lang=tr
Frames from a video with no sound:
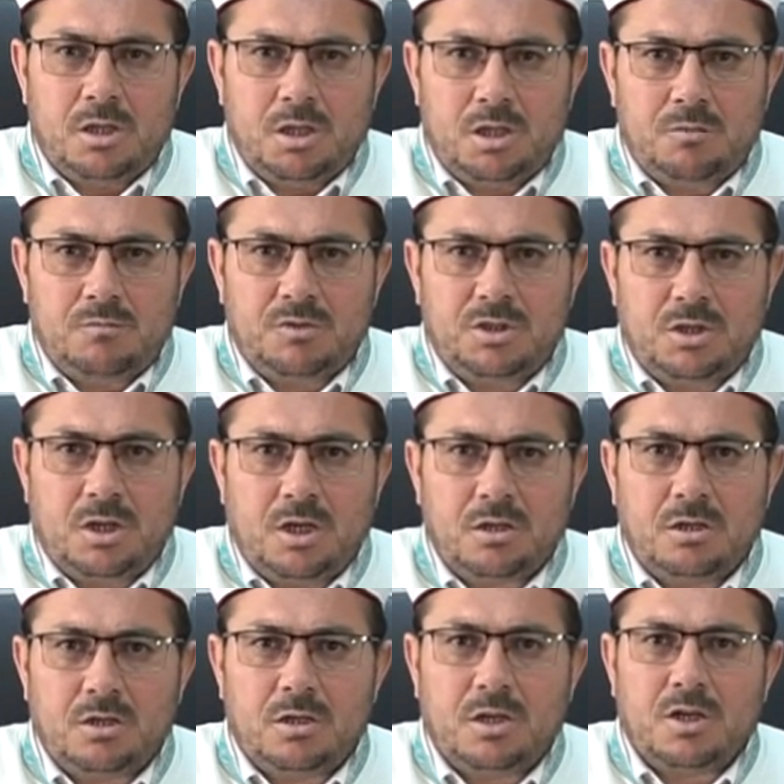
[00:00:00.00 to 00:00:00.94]

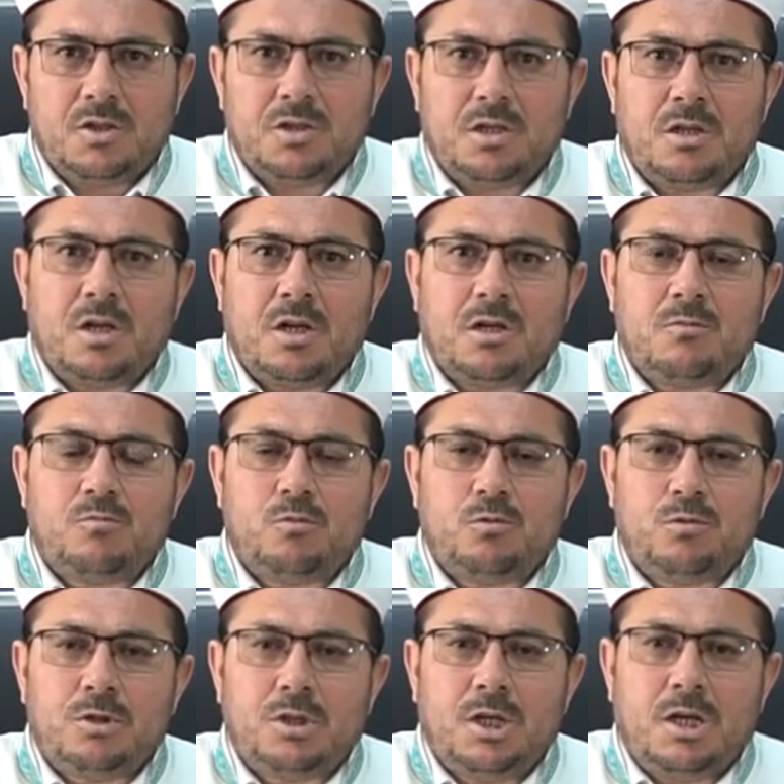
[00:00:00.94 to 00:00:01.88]
imtihanını kazanarak bu
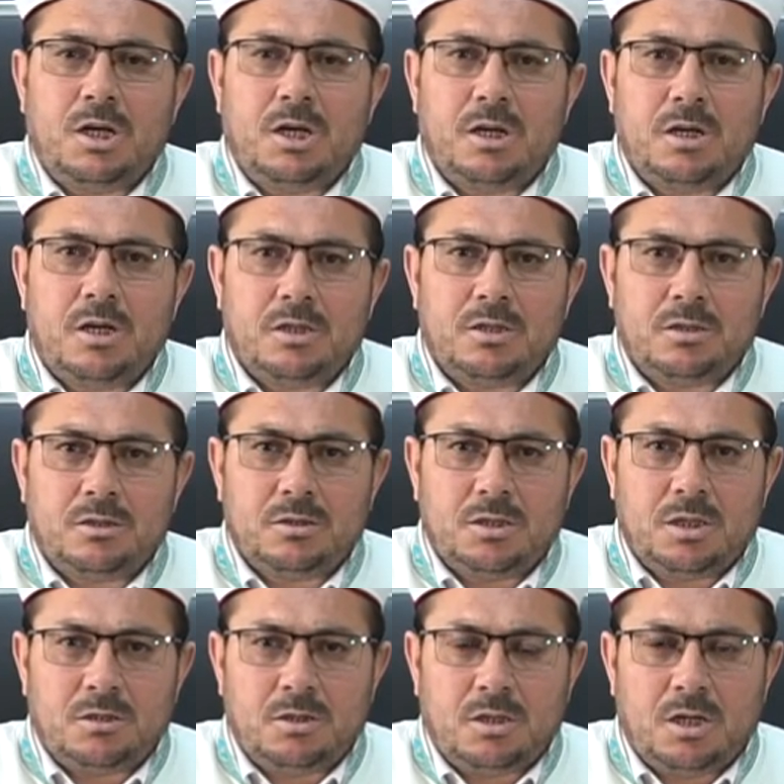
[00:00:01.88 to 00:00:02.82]
dünya
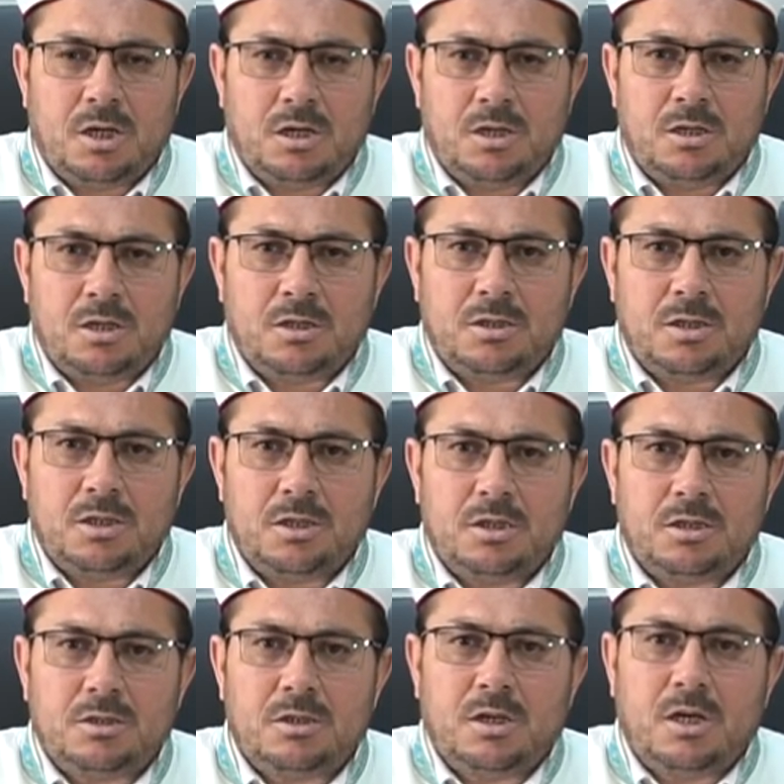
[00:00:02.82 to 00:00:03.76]
hayatından ahirete
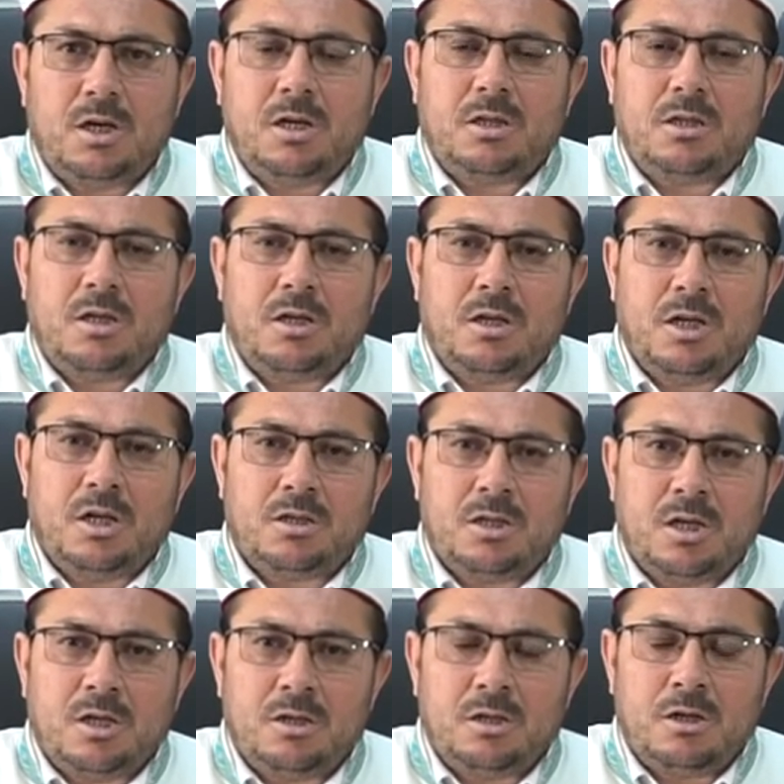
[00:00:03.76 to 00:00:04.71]
irtihal
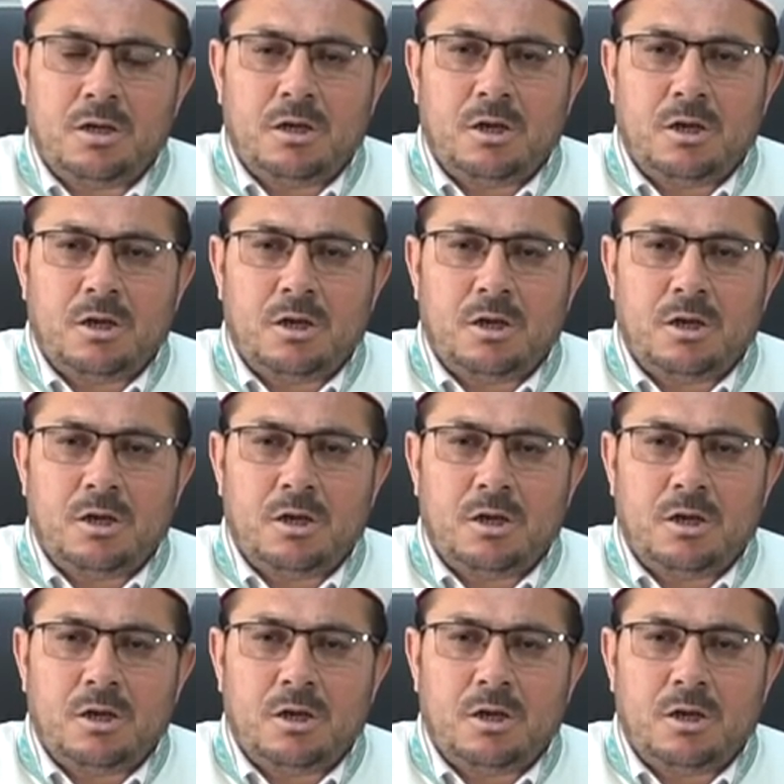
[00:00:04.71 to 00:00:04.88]
edenlerden